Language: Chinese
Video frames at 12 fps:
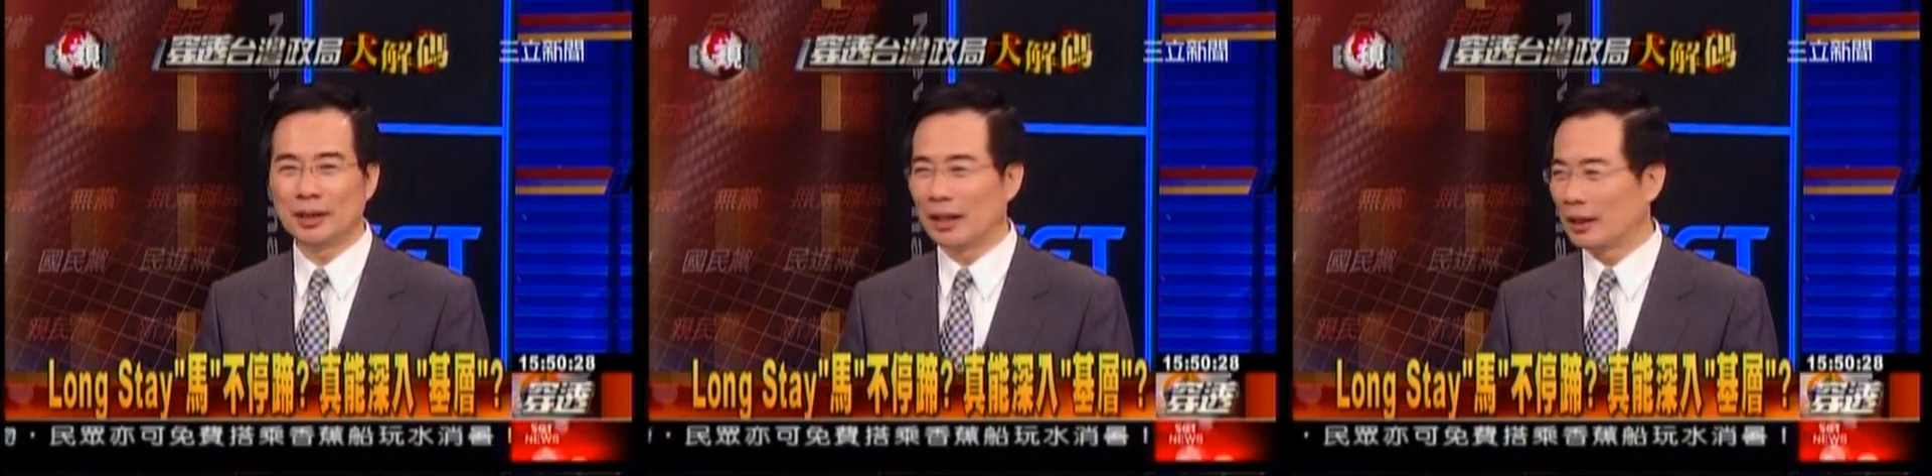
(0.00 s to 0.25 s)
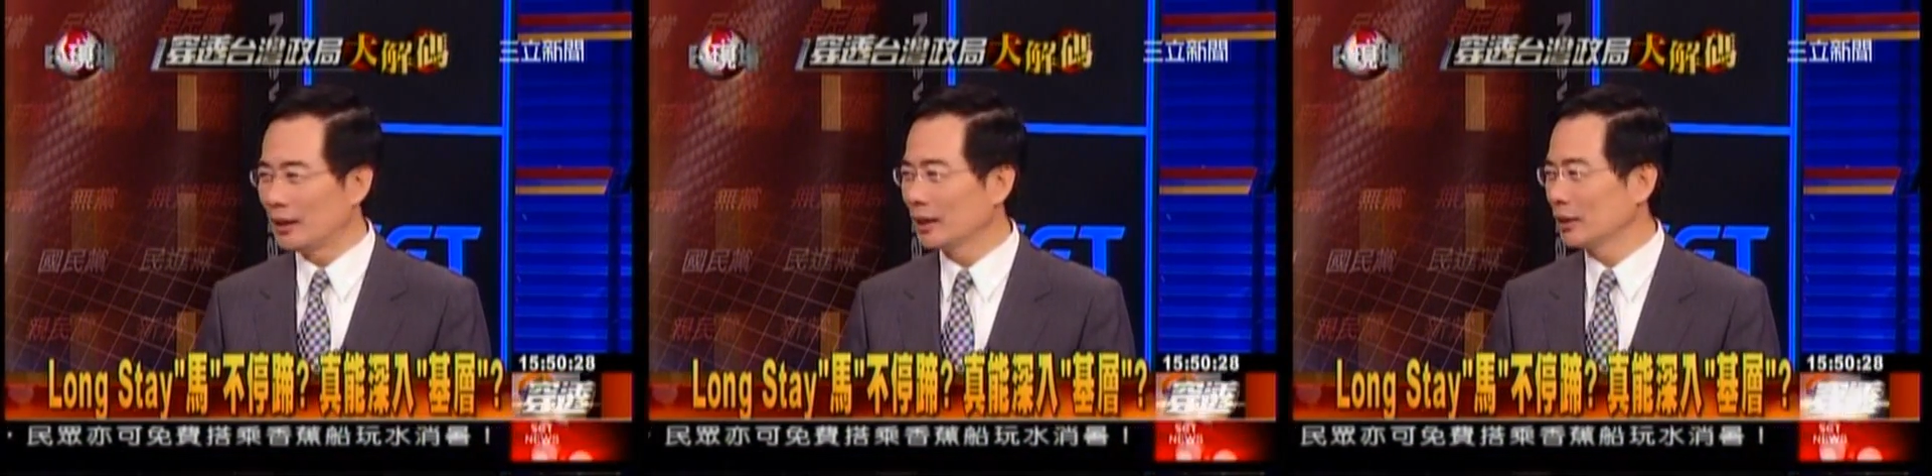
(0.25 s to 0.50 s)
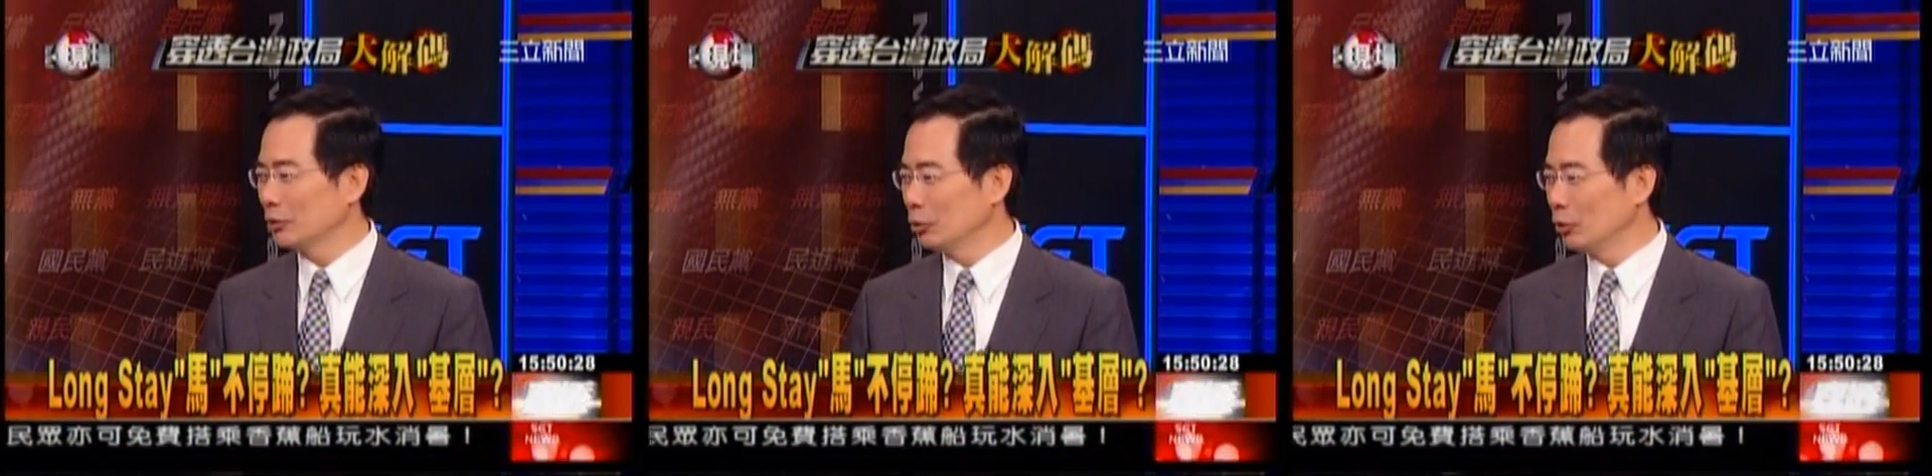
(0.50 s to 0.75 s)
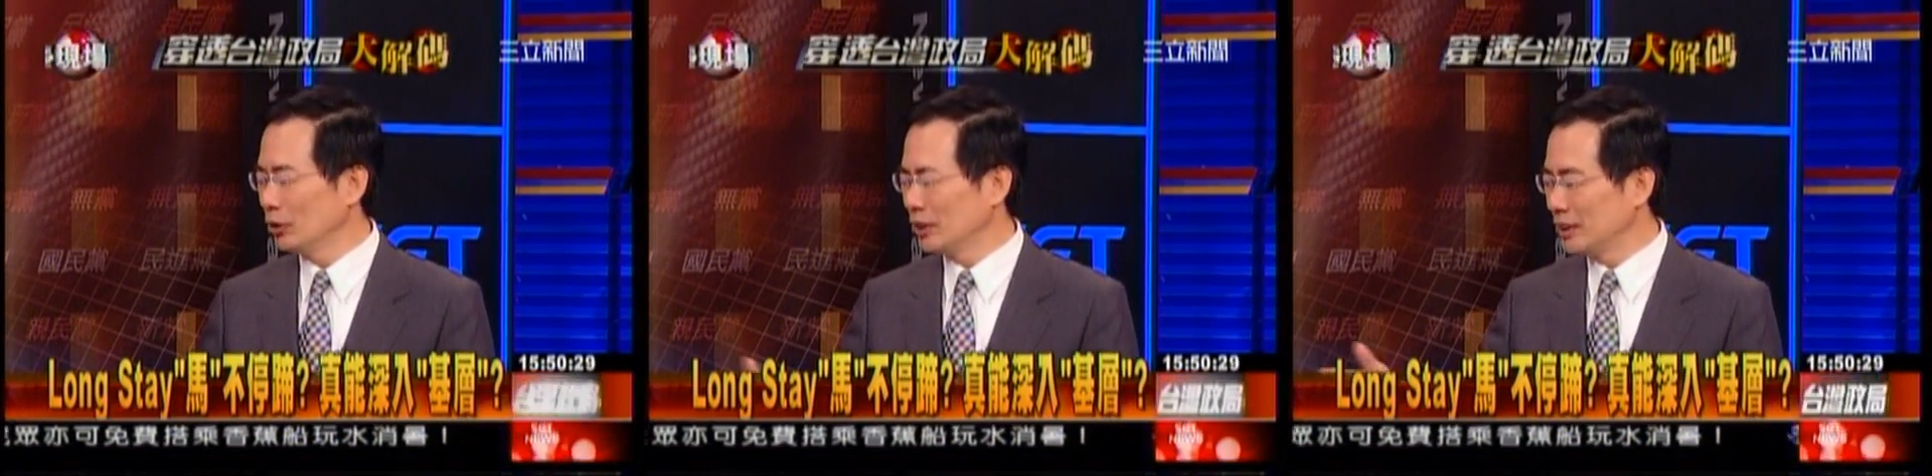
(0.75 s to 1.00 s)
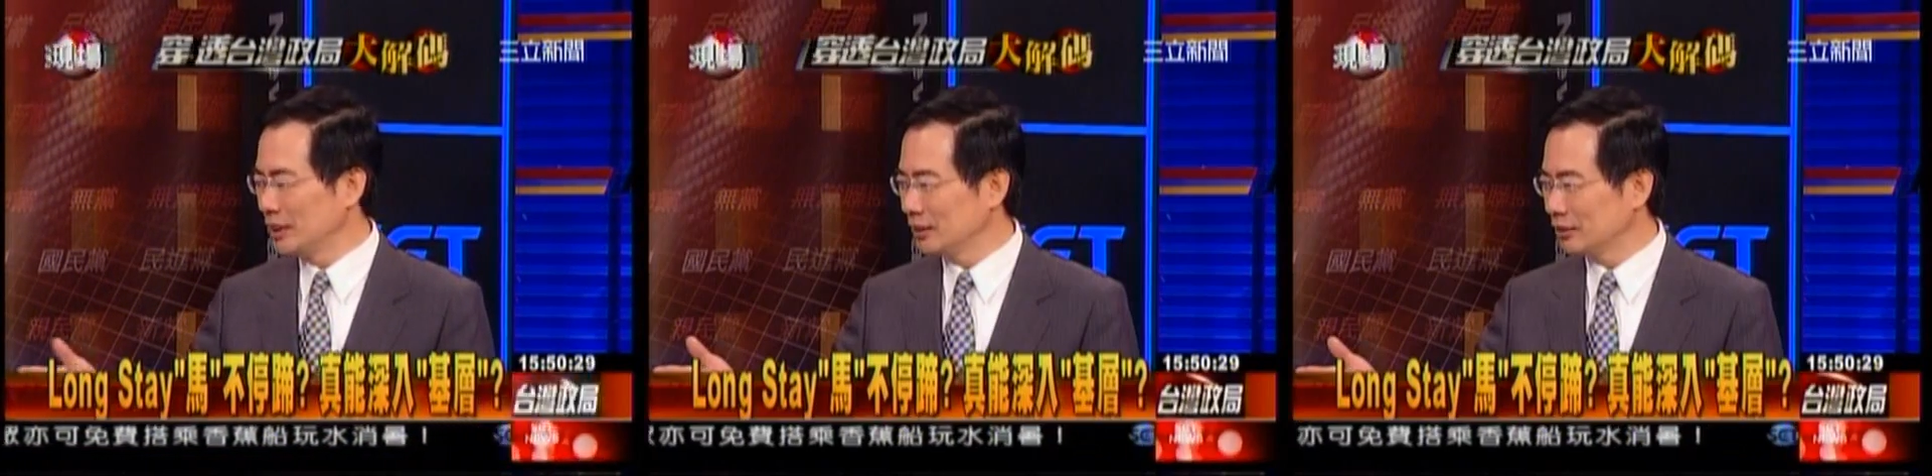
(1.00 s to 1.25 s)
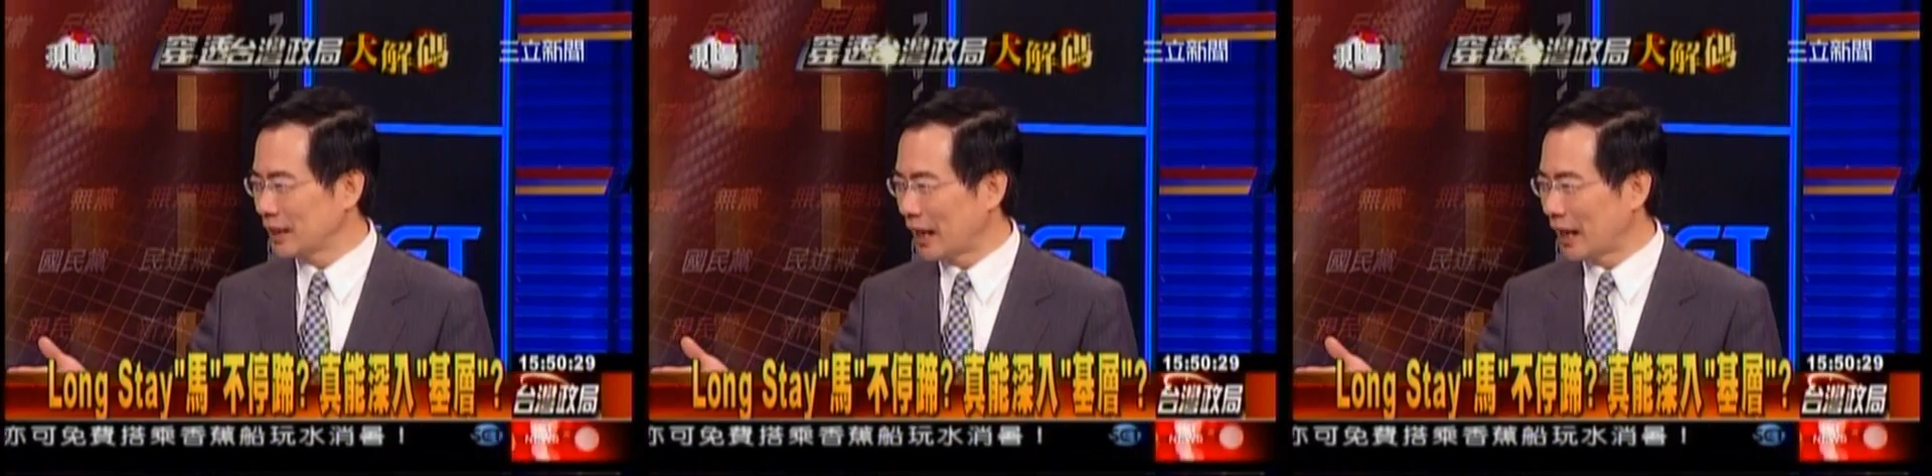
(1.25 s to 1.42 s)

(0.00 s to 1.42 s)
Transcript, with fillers: 给那个我已经